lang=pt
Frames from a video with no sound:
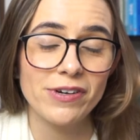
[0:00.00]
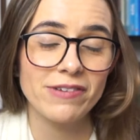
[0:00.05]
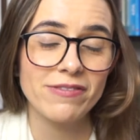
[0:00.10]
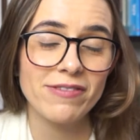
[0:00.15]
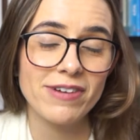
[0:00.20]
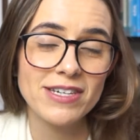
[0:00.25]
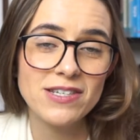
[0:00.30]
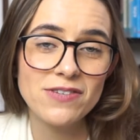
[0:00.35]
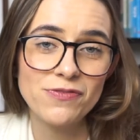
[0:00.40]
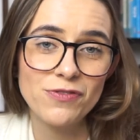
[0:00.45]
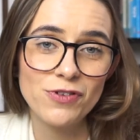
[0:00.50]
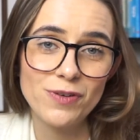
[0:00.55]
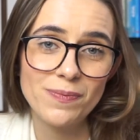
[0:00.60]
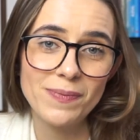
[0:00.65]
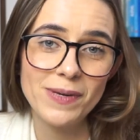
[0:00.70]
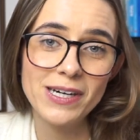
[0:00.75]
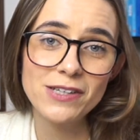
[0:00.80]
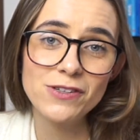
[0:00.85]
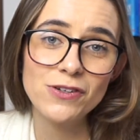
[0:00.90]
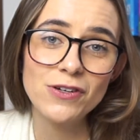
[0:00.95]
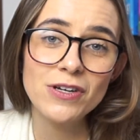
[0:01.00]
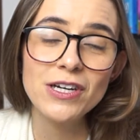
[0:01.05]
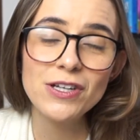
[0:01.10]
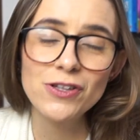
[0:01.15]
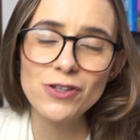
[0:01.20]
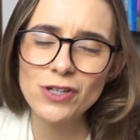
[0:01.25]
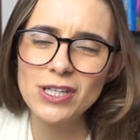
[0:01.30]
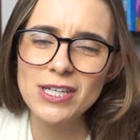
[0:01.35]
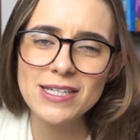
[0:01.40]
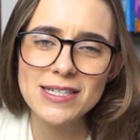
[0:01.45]
e vai se formando,
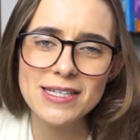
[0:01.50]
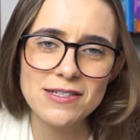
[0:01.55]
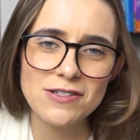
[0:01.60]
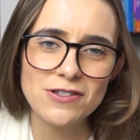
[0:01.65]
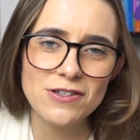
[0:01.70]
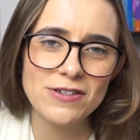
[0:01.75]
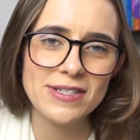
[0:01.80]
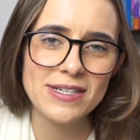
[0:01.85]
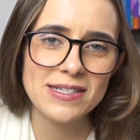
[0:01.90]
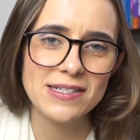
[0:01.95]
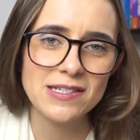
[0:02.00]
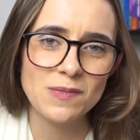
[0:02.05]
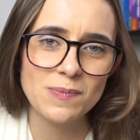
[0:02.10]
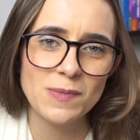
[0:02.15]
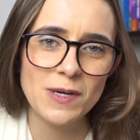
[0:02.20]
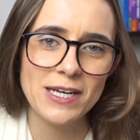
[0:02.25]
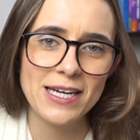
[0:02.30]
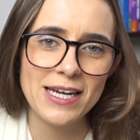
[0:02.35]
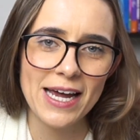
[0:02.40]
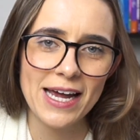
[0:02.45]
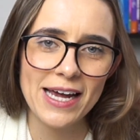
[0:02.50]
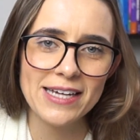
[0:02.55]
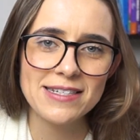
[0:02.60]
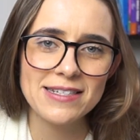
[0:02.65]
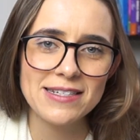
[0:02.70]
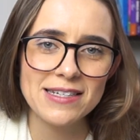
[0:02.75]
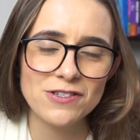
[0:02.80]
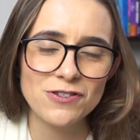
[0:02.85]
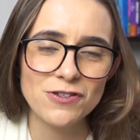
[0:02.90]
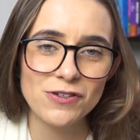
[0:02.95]
todas as nossas
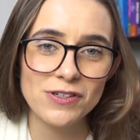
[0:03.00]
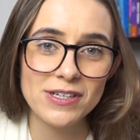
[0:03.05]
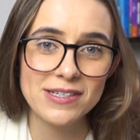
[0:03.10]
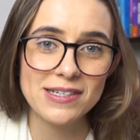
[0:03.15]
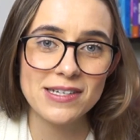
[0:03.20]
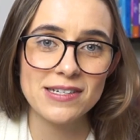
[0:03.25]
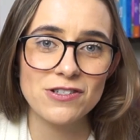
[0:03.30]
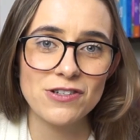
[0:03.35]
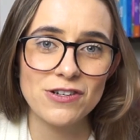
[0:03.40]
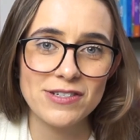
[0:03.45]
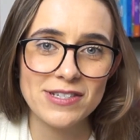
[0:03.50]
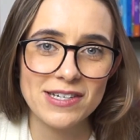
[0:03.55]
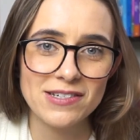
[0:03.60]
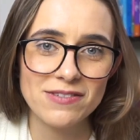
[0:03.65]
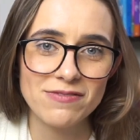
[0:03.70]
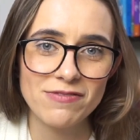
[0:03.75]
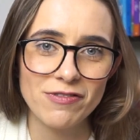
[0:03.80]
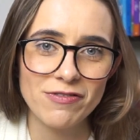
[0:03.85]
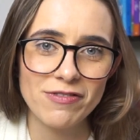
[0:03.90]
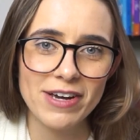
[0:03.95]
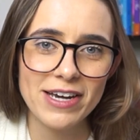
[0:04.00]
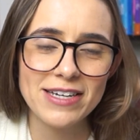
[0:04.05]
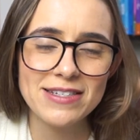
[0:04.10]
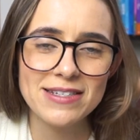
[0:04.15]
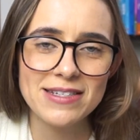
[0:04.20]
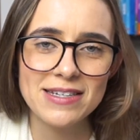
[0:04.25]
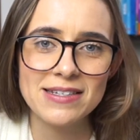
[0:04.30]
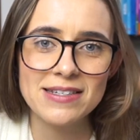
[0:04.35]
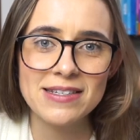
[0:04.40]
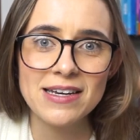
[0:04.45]
experiências, todas as nossas
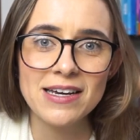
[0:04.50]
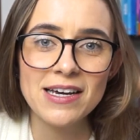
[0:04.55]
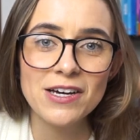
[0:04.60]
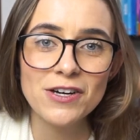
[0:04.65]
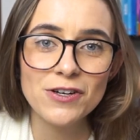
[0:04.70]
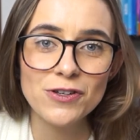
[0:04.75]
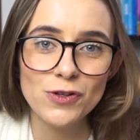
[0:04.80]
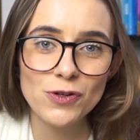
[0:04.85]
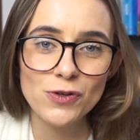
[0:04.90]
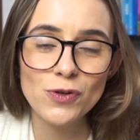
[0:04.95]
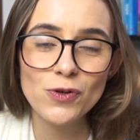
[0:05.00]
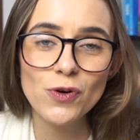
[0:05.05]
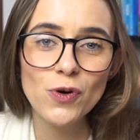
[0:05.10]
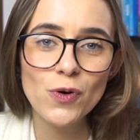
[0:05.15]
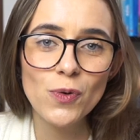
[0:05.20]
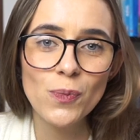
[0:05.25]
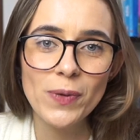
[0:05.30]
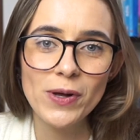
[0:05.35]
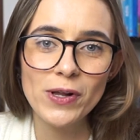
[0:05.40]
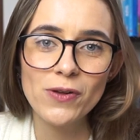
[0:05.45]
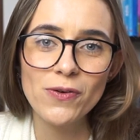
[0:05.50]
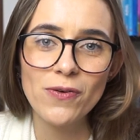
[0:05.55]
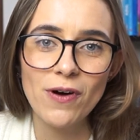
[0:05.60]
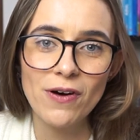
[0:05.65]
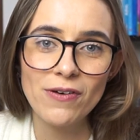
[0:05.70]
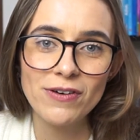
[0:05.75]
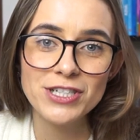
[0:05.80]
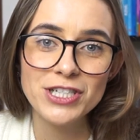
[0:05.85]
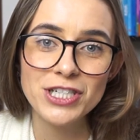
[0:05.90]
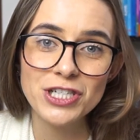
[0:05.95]
vivências, tudo pelo
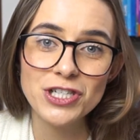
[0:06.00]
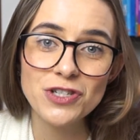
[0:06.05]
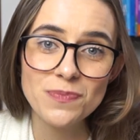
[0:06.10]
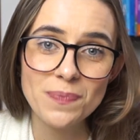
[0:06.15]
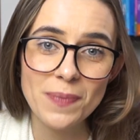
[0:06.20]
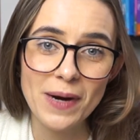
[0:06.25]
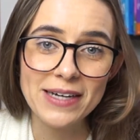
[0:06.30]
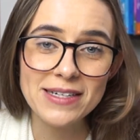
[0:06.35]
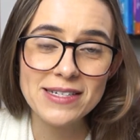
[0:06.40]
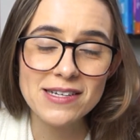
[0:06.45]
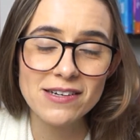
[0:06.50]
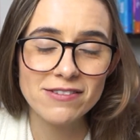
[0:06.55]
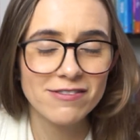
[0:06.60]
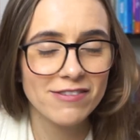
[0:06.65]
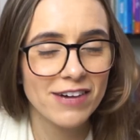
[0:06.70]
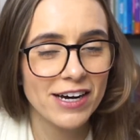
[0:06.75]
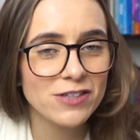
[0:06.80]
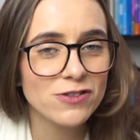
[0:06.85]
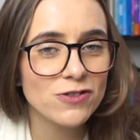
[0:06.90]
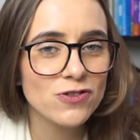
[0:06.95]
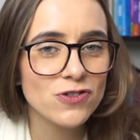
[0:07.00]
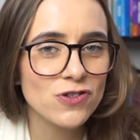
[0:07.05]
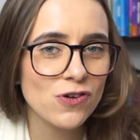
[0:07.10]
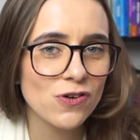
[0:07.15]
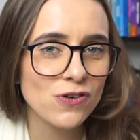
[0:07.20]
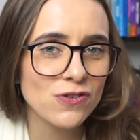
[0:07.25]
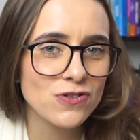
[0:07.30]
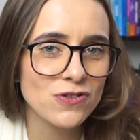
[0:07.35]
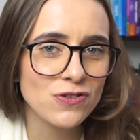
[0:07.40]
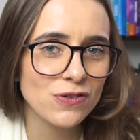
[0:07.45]
qual a gente passa vai nos
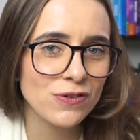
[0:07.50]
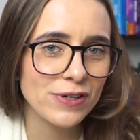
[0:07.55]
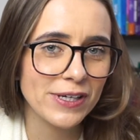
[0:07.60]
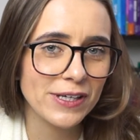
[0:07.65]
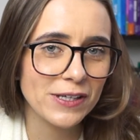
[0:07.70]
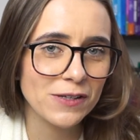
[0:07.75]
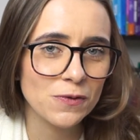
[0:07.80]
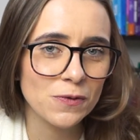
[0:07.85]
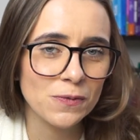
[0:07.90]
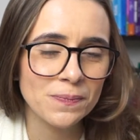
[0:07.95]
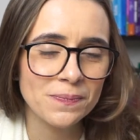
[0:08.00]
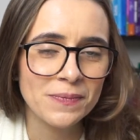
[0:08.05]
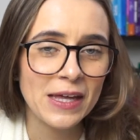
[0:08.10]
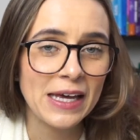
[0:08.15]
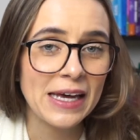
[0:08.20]
construindo.